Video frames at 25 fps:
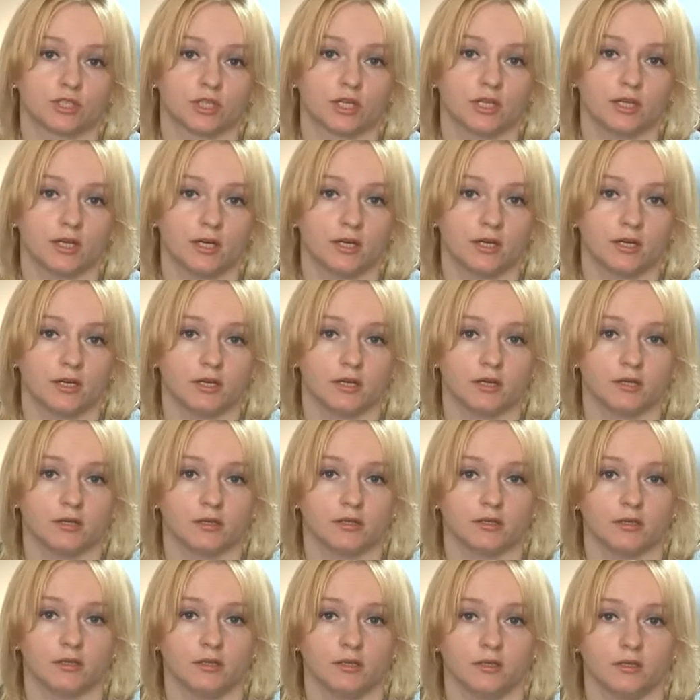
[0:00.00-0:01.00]
жилья
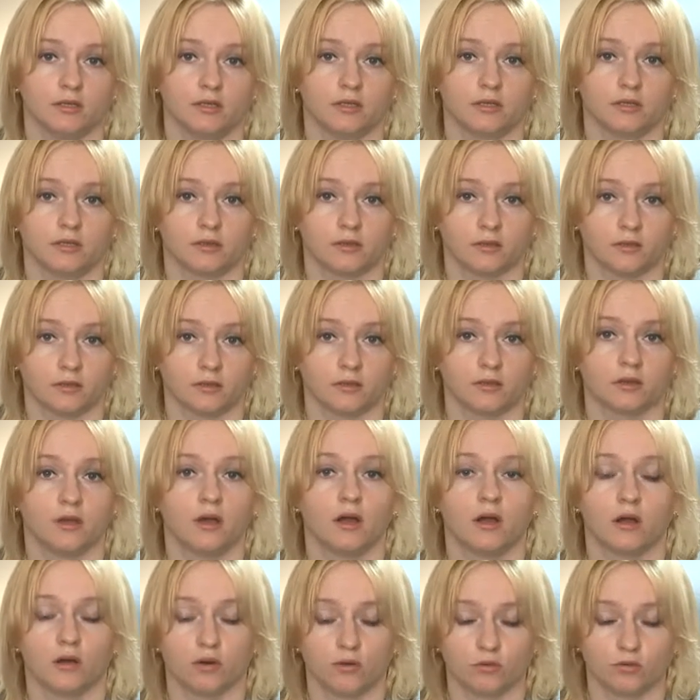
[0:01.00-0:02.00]
и э,
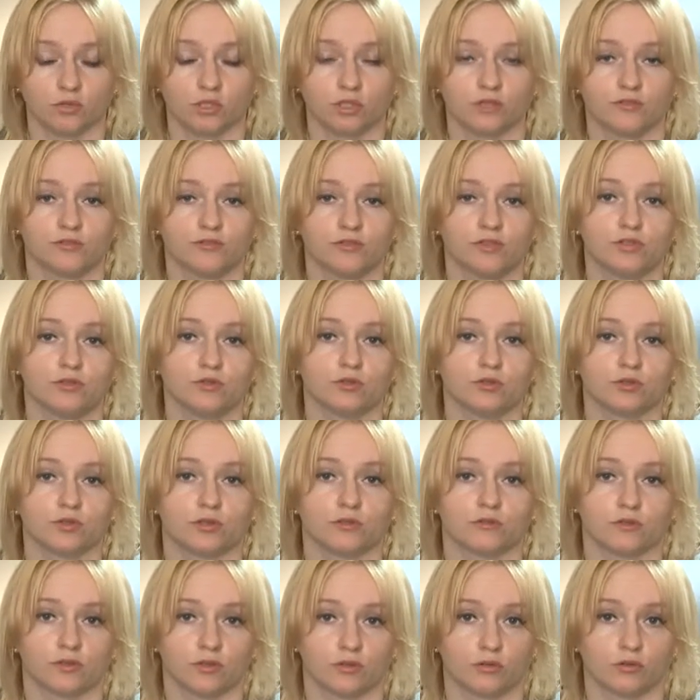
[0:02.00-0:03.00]
уже
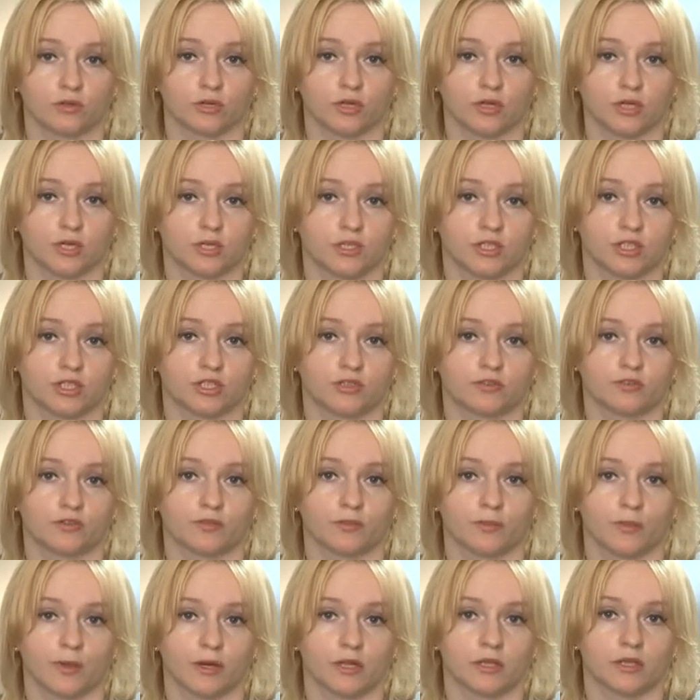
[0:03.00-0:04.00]
введенного, но находящегося
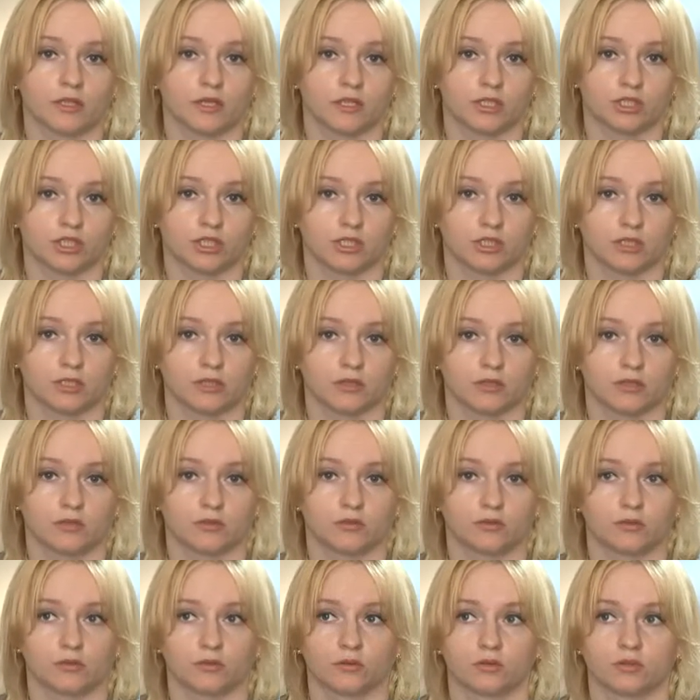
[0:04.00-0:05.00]
в
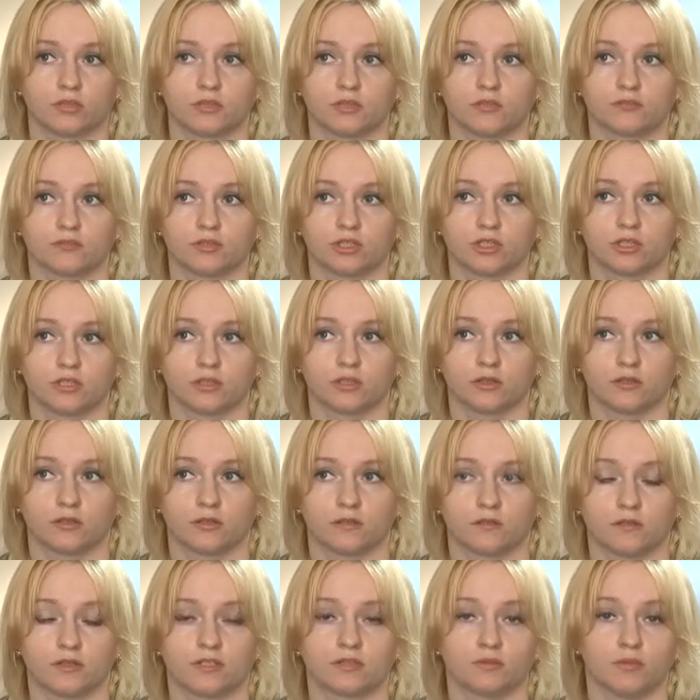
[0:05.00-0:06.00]
продаже, то это свыше
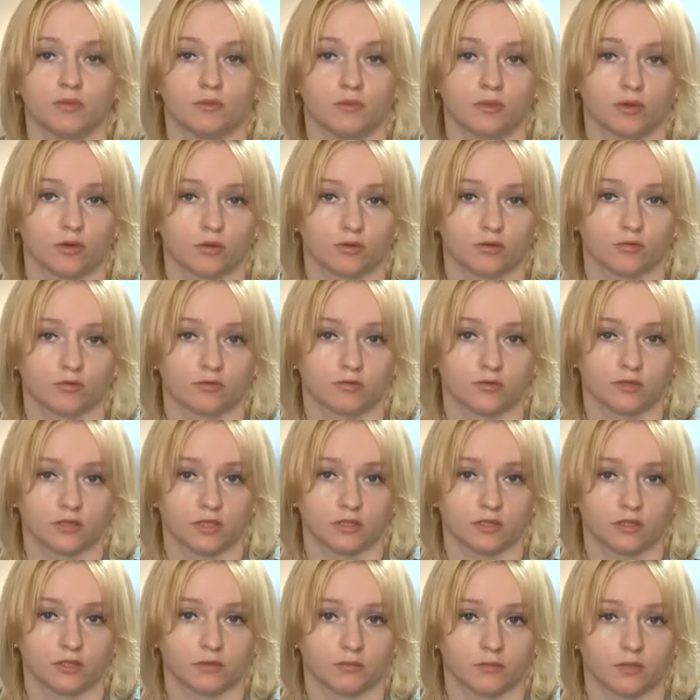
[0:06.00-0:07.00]
8 миллионов
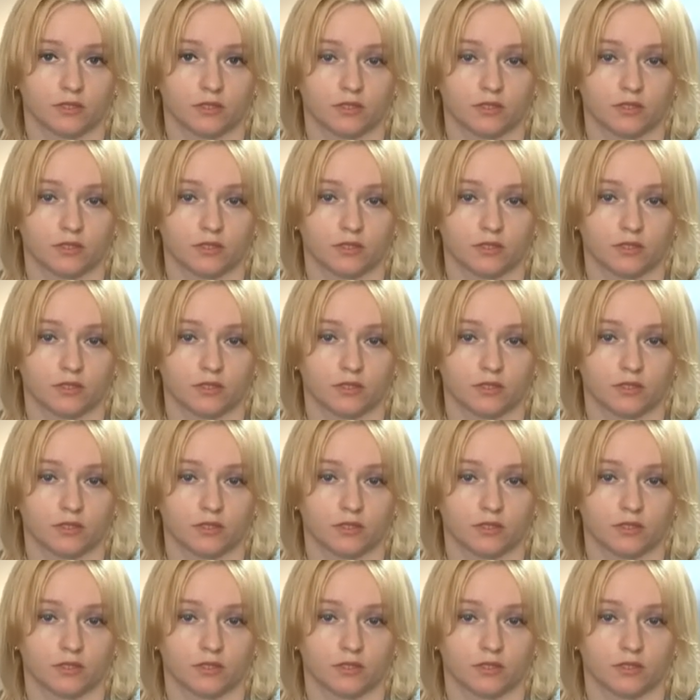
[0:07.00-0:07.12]
квадратных